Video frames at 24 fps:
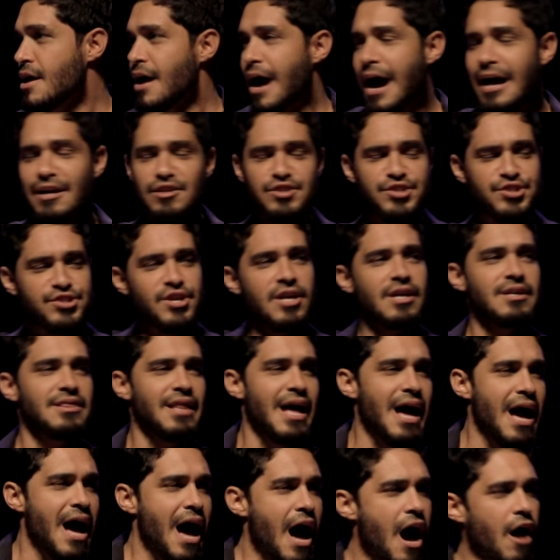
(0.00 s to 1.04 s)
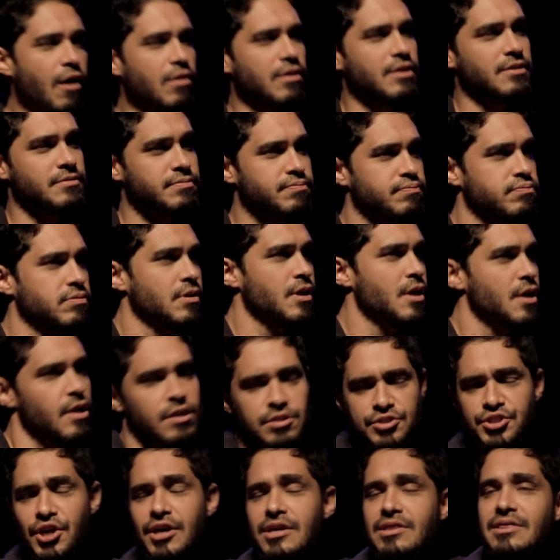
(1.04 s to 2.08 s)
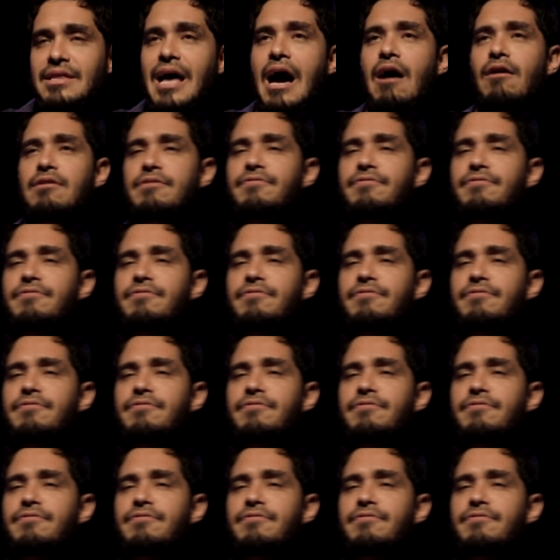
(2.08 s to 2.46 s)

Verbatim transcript: Aí chega na aula, chega na aula,